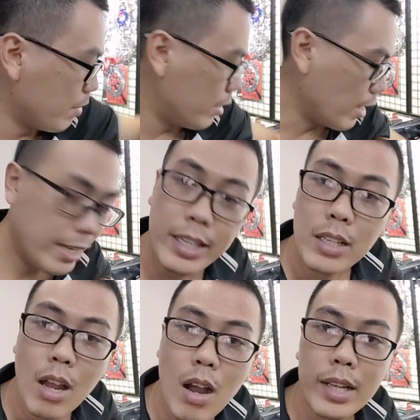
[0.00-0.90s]
lấy cái điện
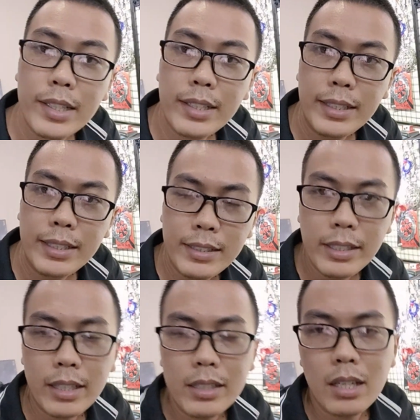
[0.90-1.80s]
thoại để hướng
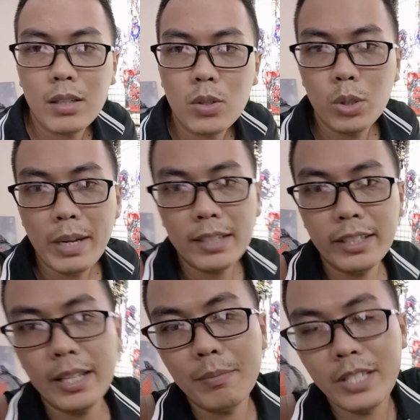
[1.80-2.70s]
dẫn cho cô chú bác anh
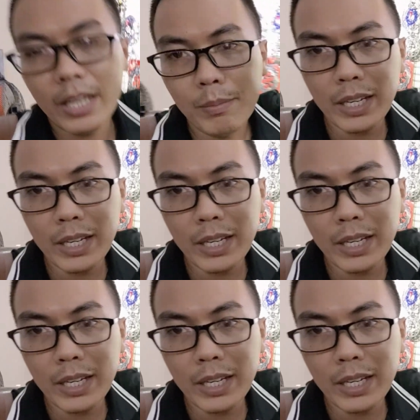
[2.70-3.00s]
chị em xem cái